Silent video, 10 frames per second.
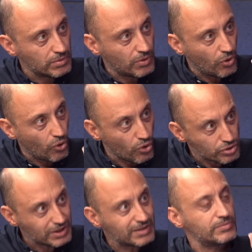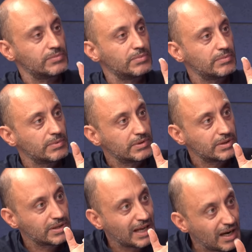orada
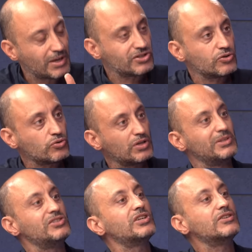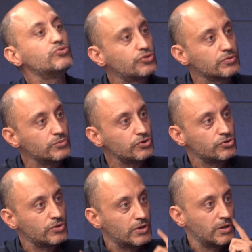genel başkan olabileceğini
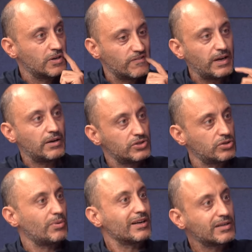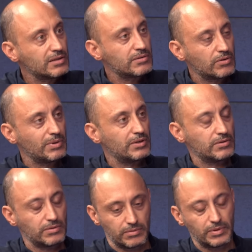düşünmüş ve işte Baykal'ın o,
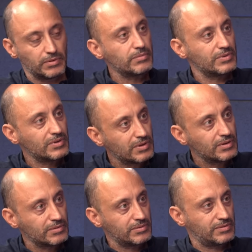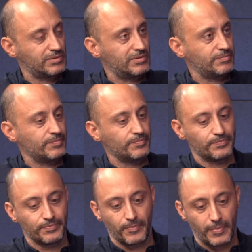o,
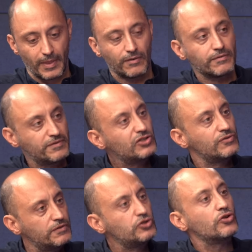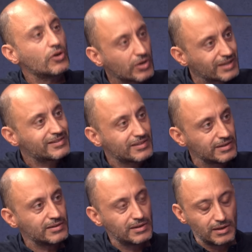hmm, vid, video
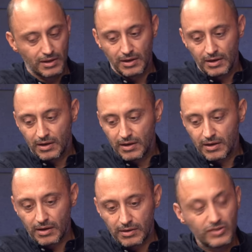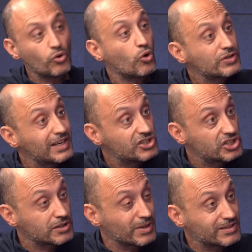kasedi'nin e, ortaya
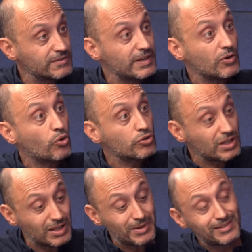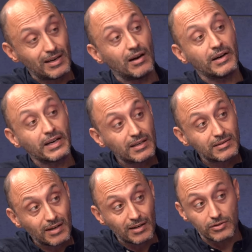çıkması ve orada da mesela
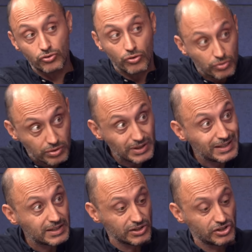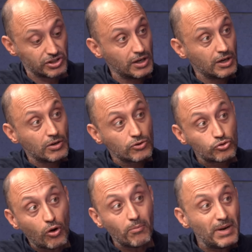hareket tarzı çok ilginç.
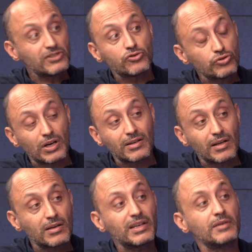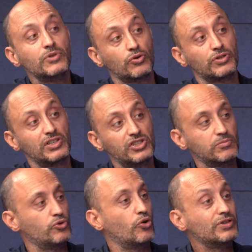Son 5 güne kadar adayım diye ortaya
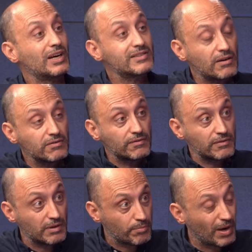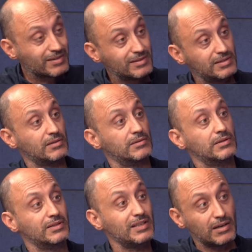çıkmıyor. Önder Sav ve partinin
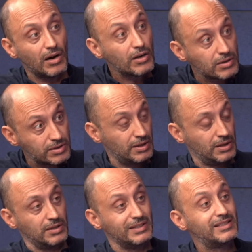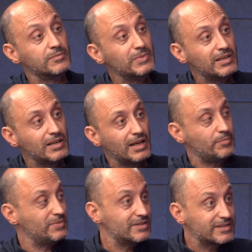e, diğer ağır isimleriyle
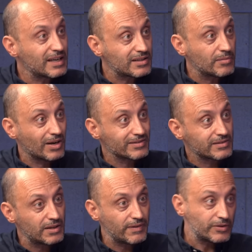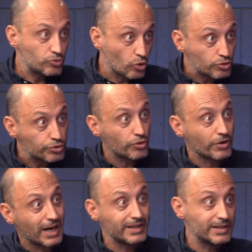dirsek temasında ve yokluyor.
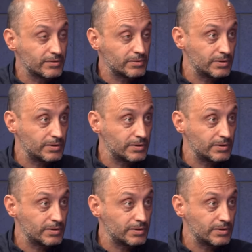Yani e,